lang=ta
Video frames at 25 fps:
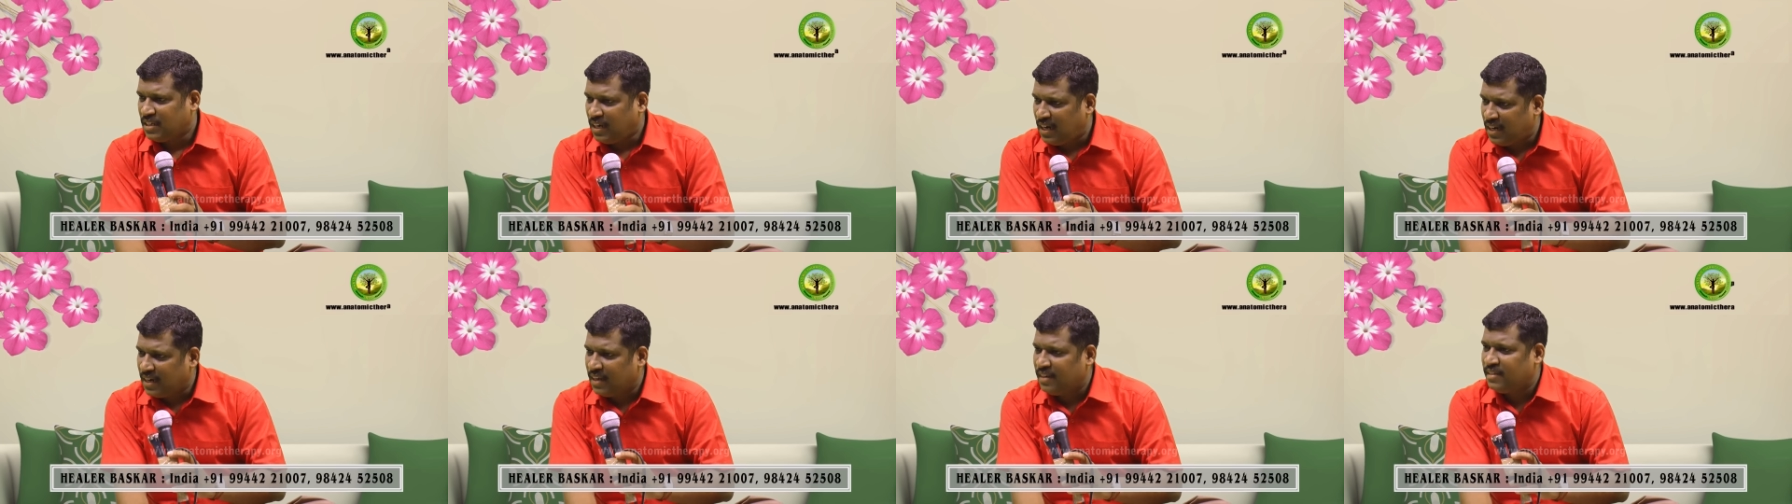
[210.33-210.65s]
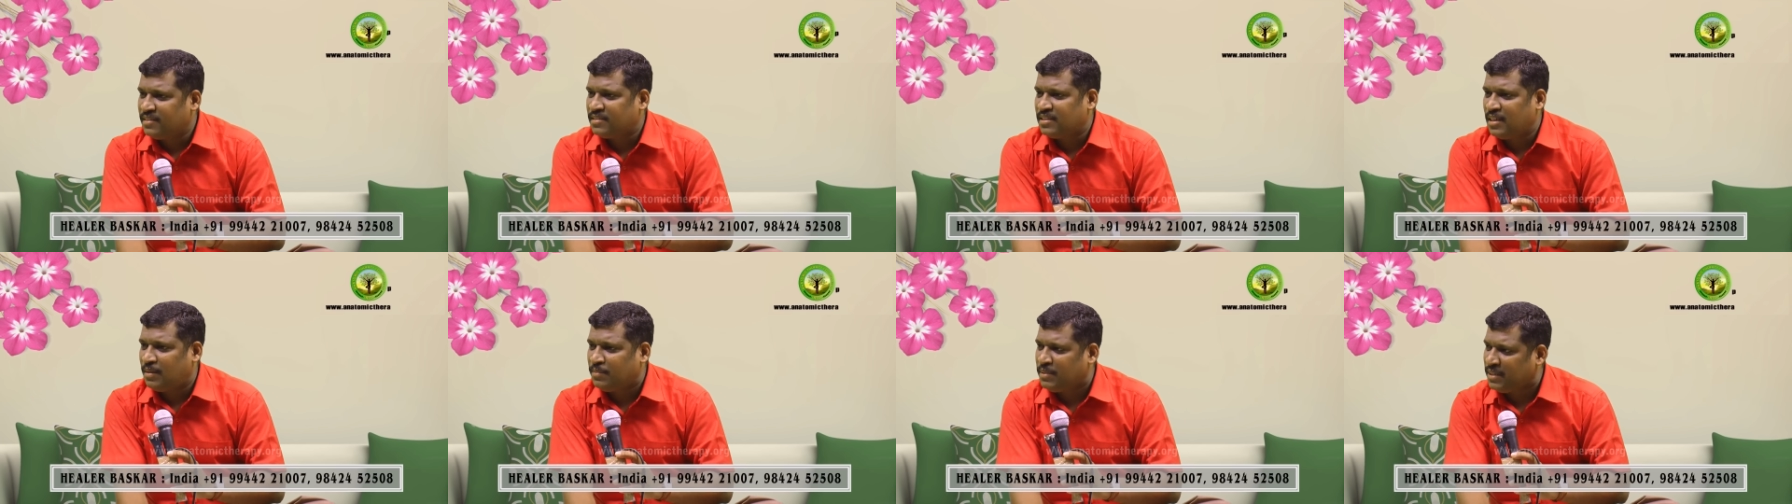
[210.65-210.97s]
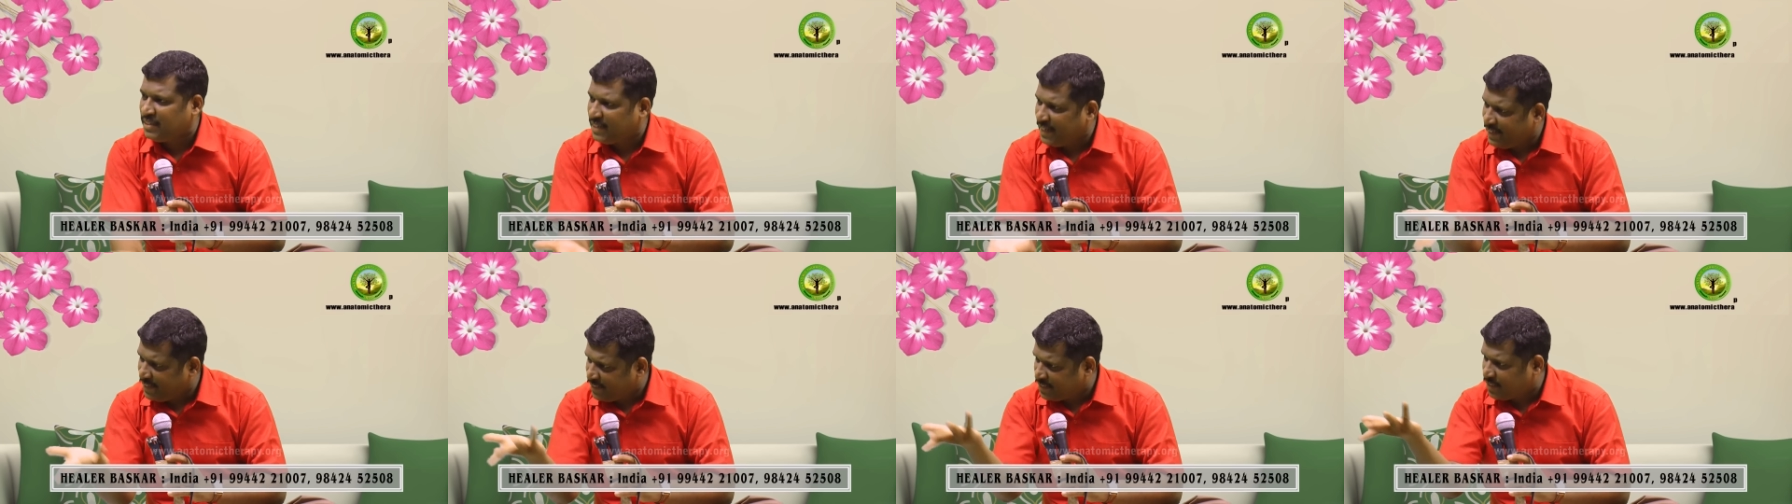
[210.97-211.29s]
காலையில்
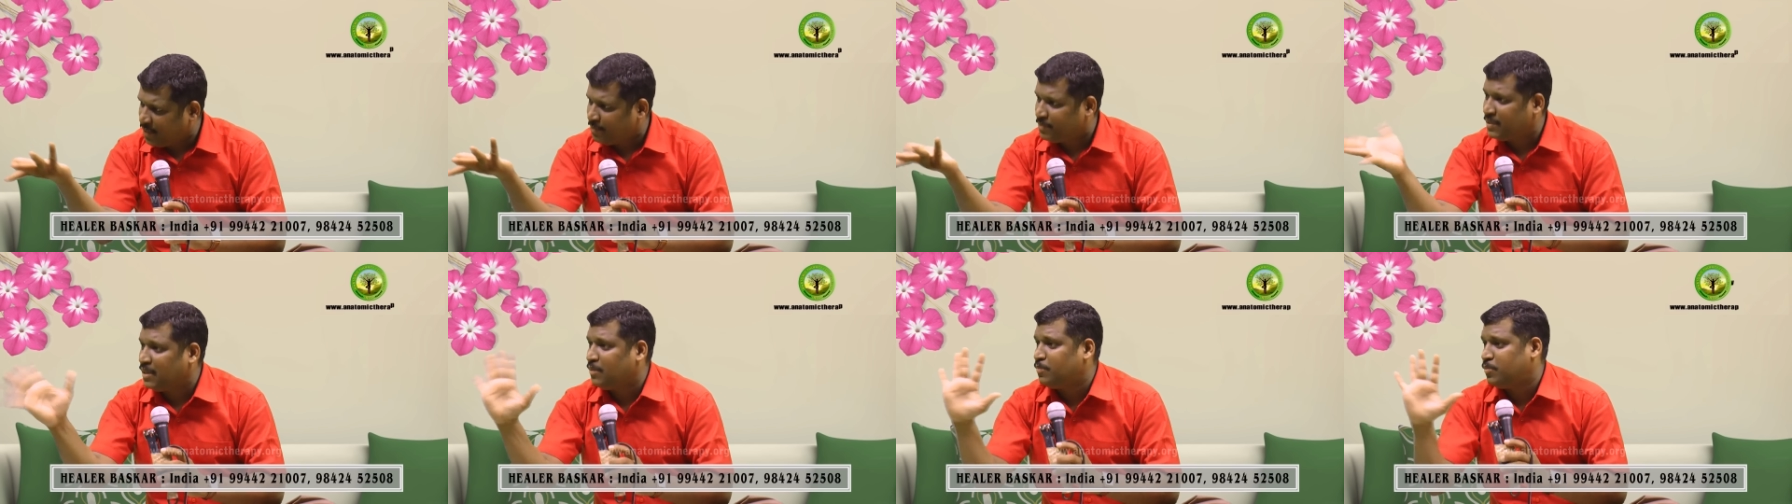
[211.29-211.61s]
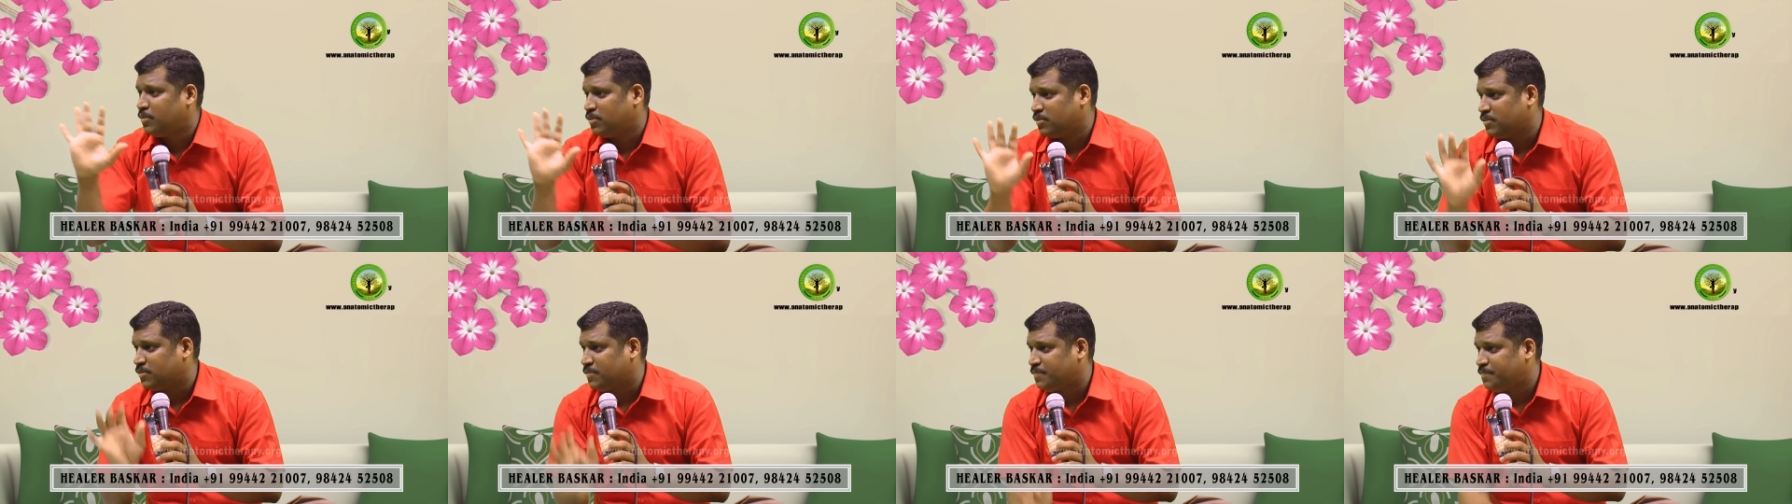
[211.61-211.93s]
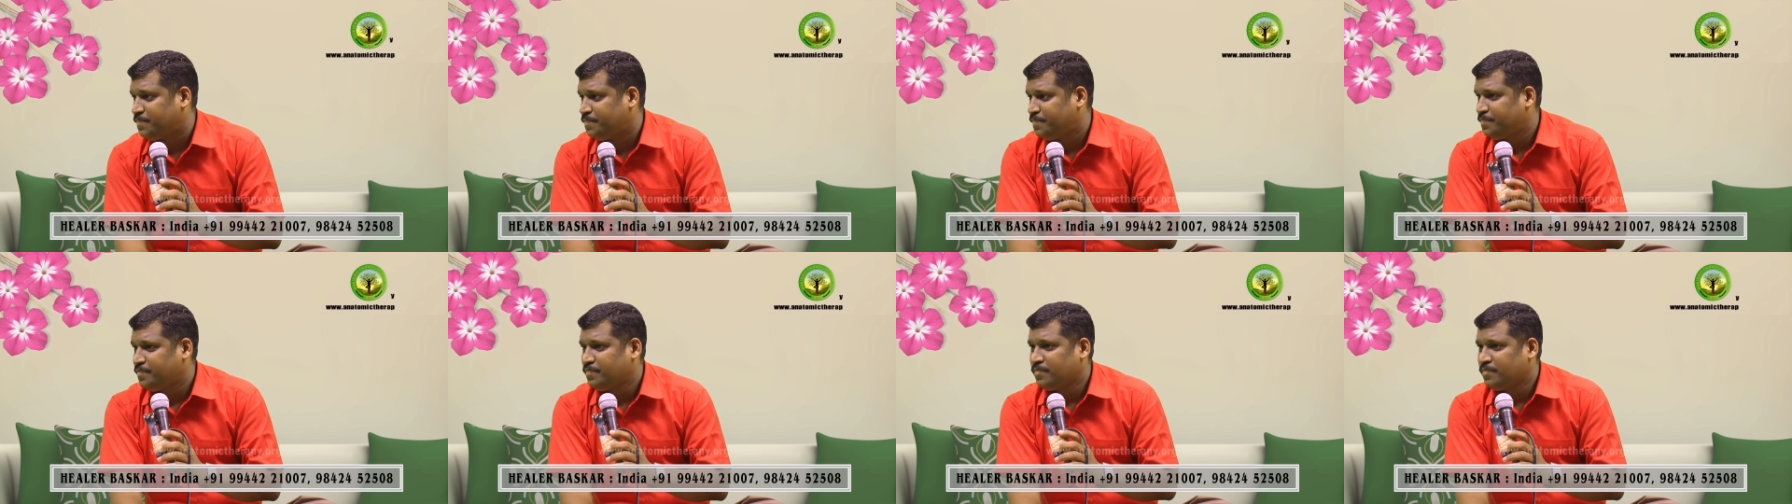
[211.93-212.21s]
சாப்பிட்டு நைட்டு சாப்பிட்டா போதும்